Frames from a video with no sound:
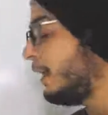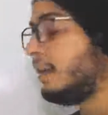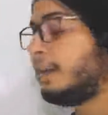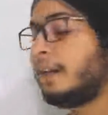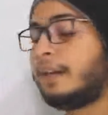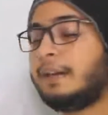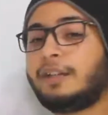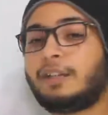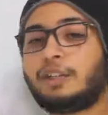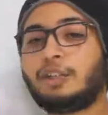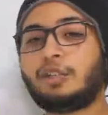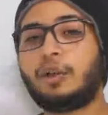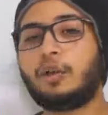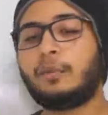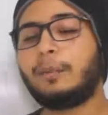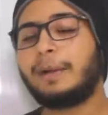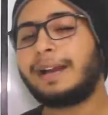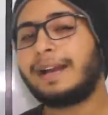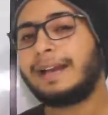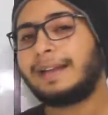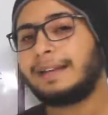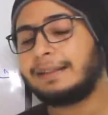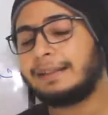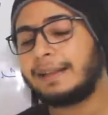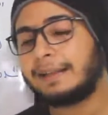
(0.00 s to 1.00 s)
يعني شنو هما
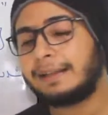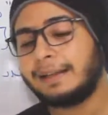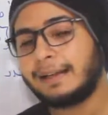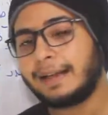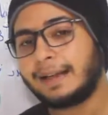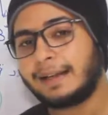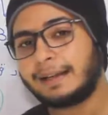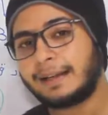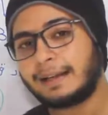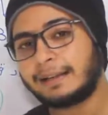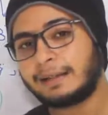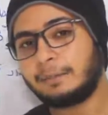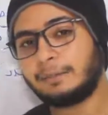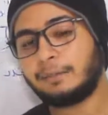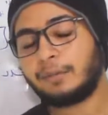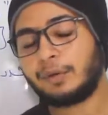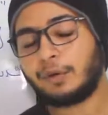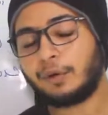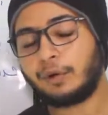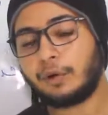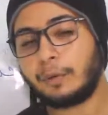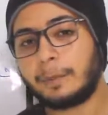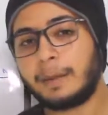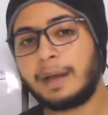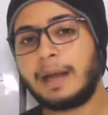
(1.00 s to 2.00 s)
الاعداد اللي غنخدم
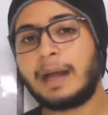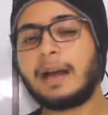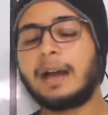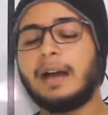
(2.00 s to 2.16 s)
بهم